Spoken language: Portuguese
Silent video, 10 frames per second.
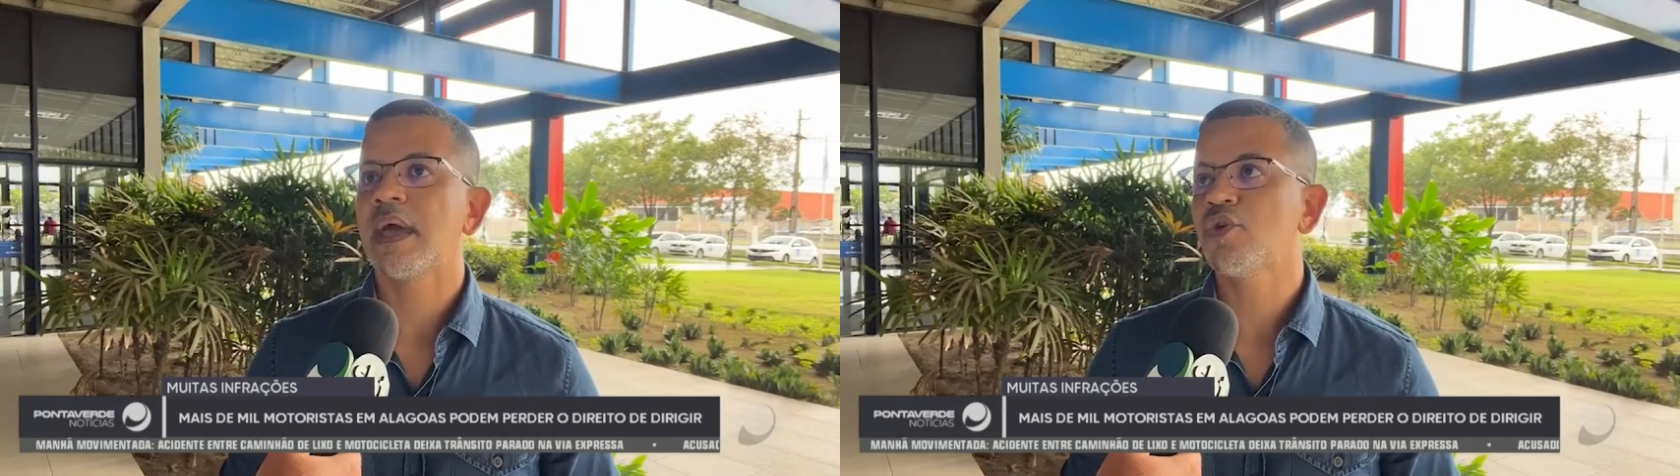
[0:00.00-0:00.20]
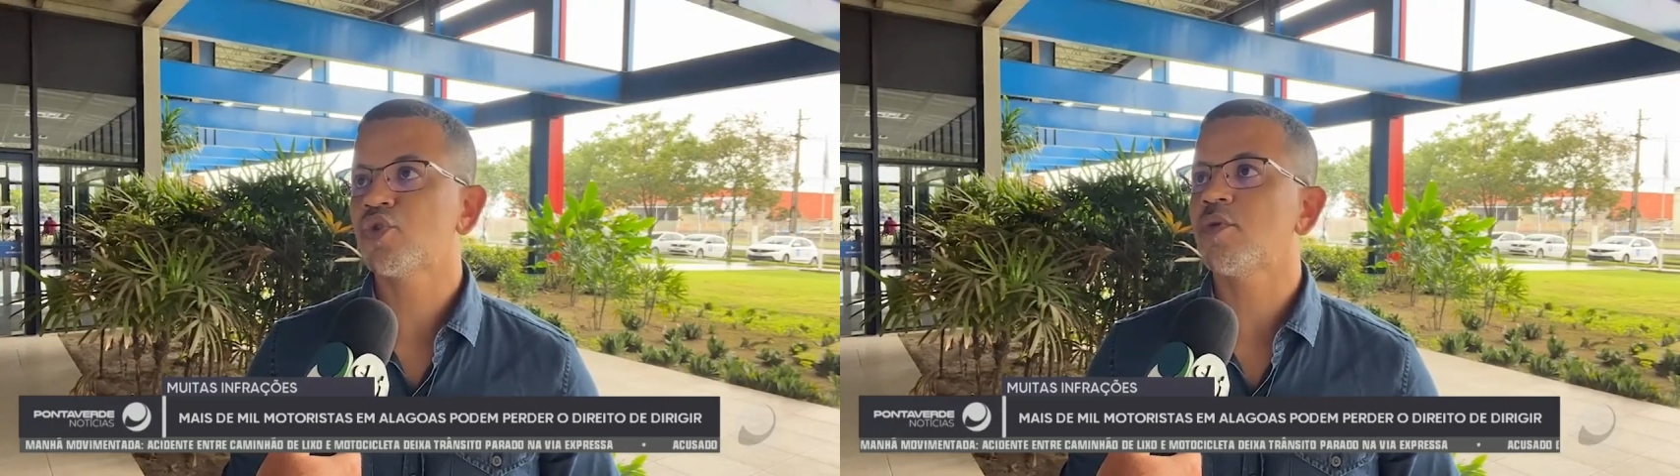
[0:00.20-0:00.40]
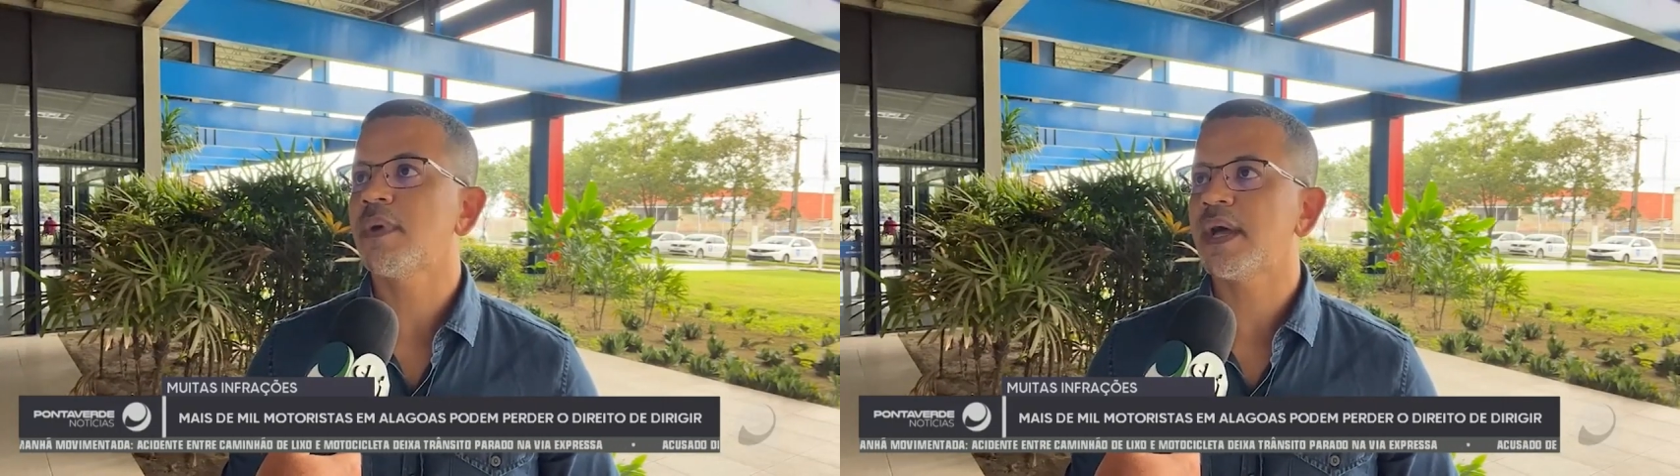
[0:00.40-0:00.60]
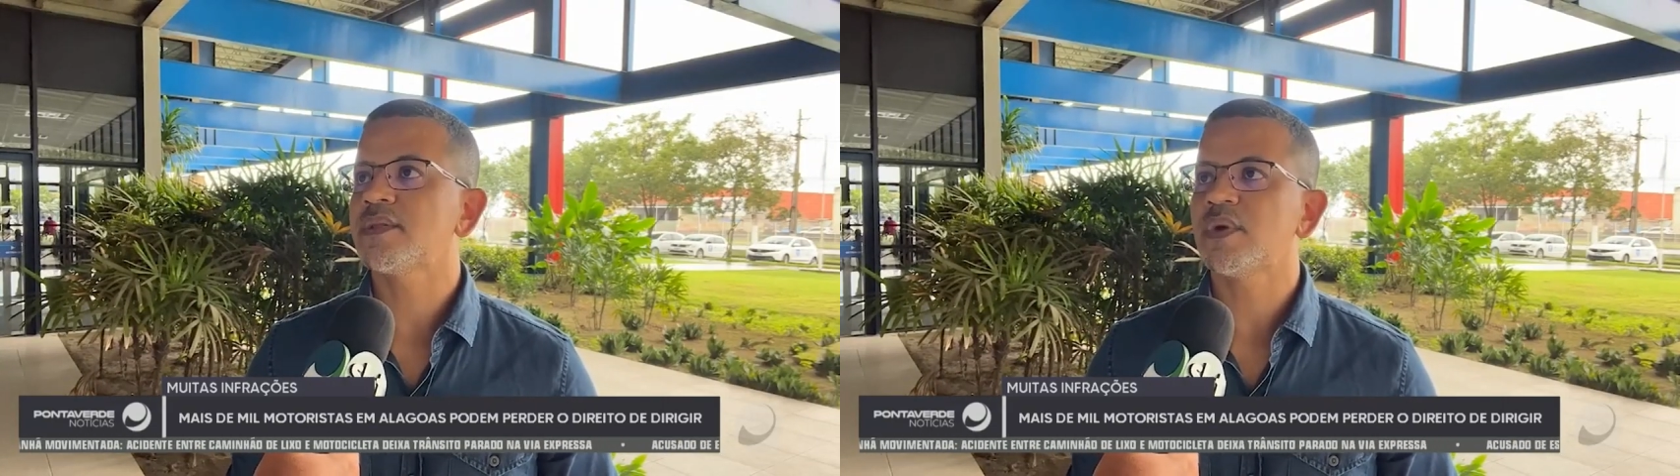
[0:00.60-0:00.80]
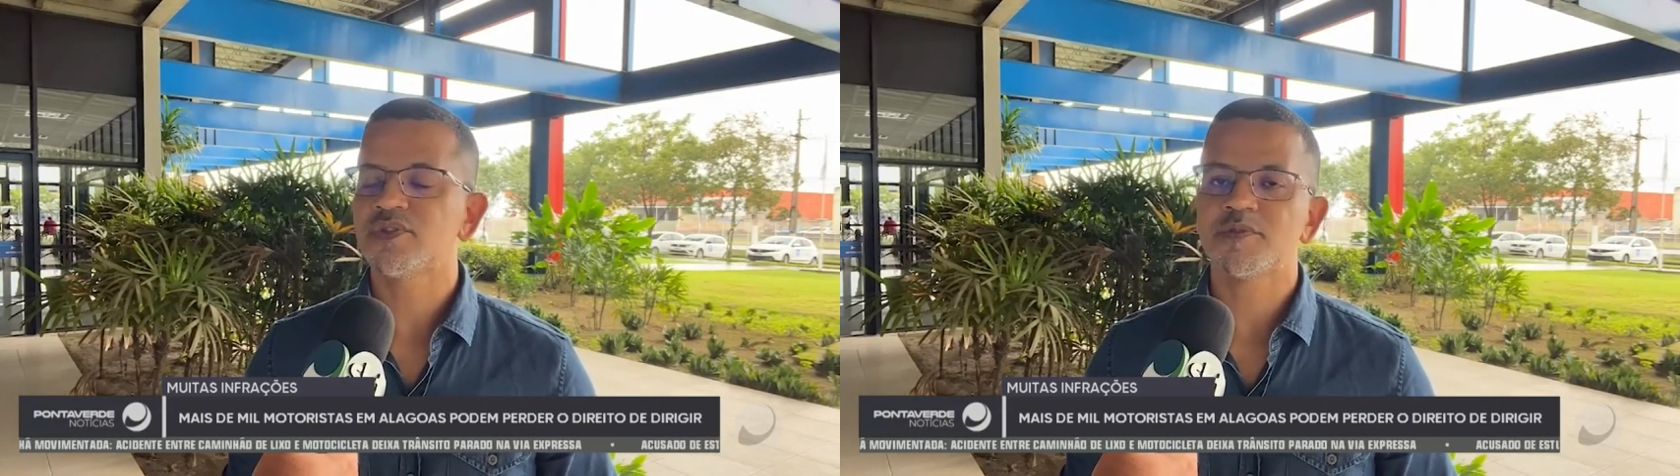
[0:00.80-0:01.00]
é,
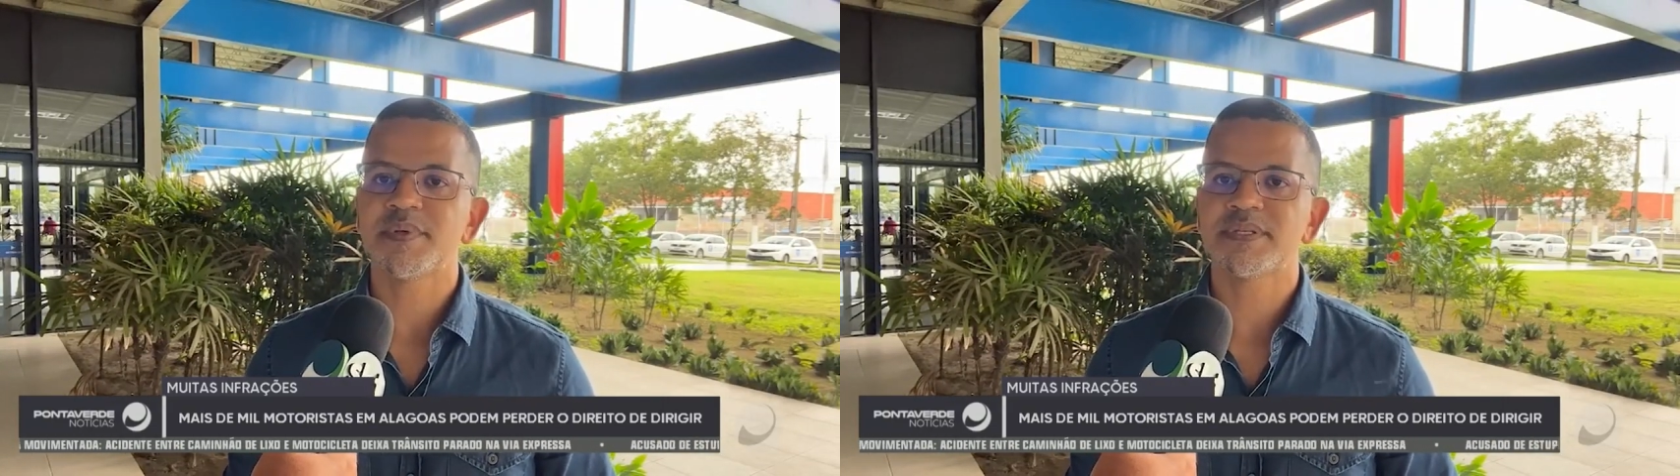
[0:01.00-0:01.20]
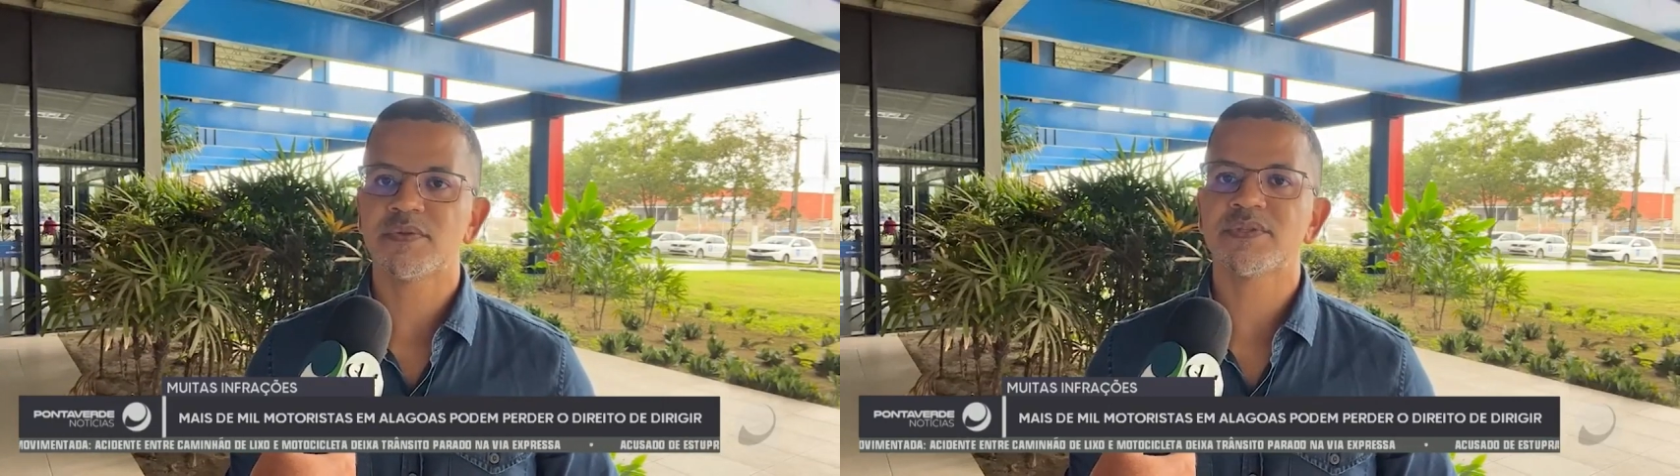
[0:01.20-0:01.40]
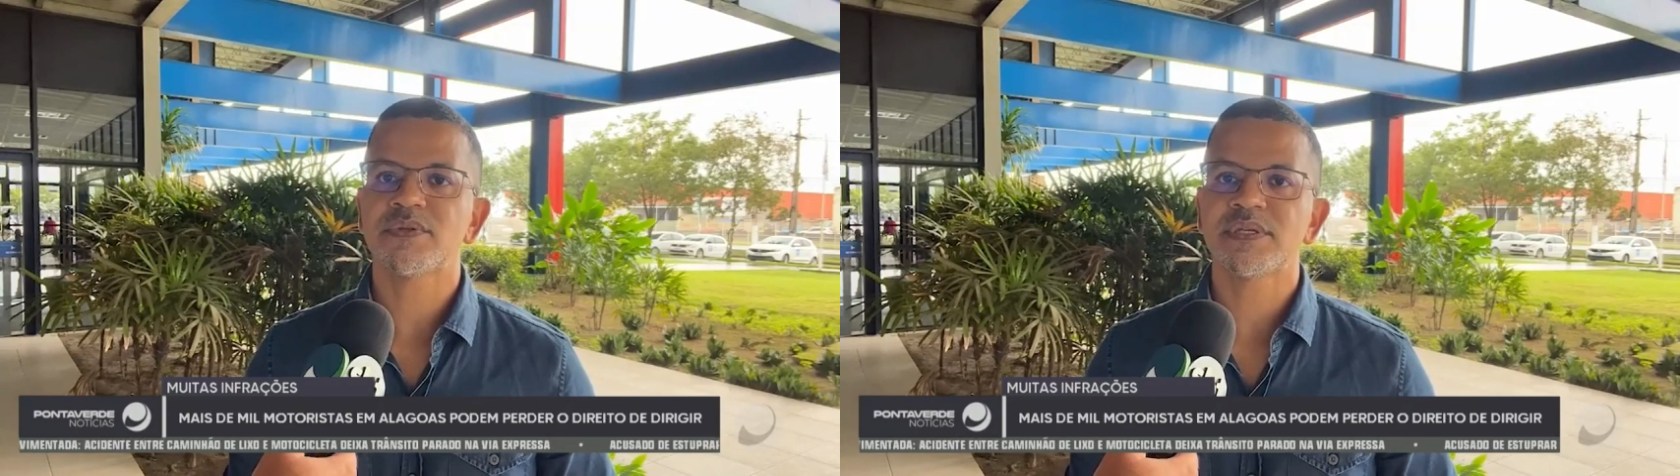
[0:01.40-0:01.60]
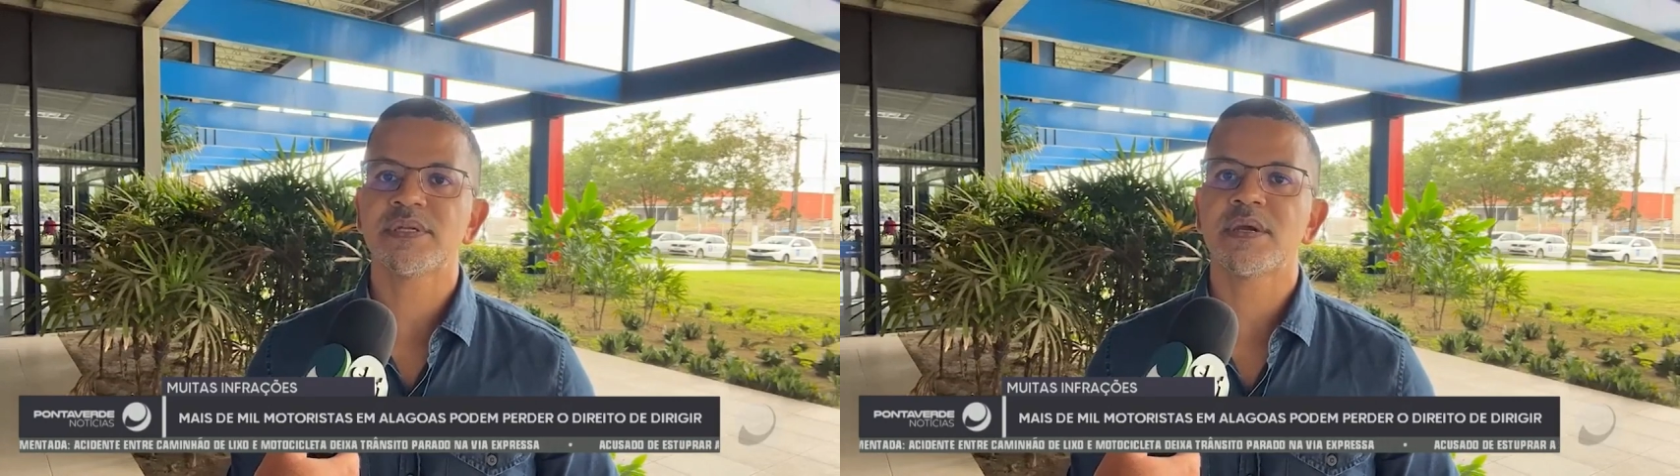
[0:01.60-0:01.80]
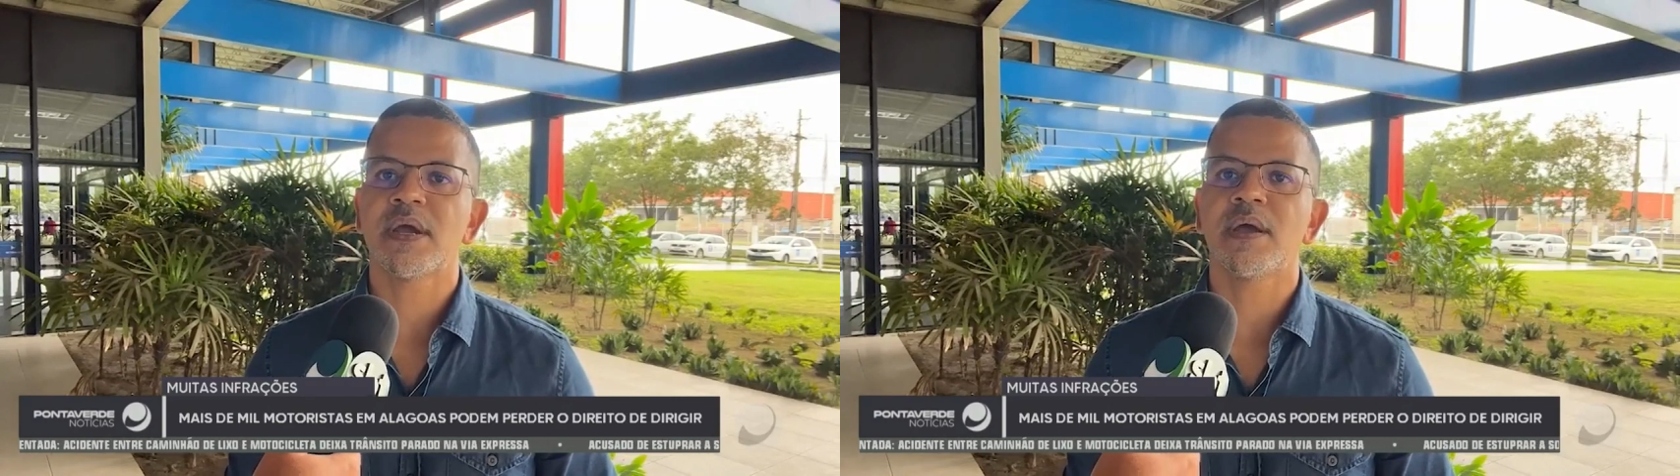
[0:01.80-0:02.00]
automático a suspensão da sua
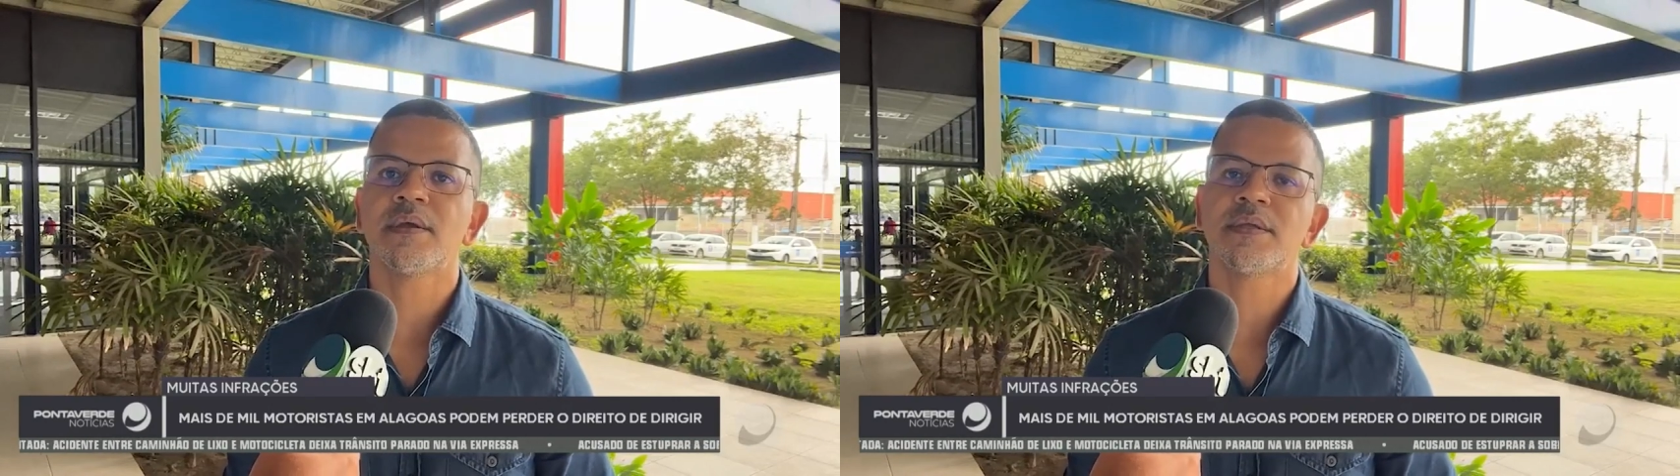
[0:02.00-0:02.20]
CNH.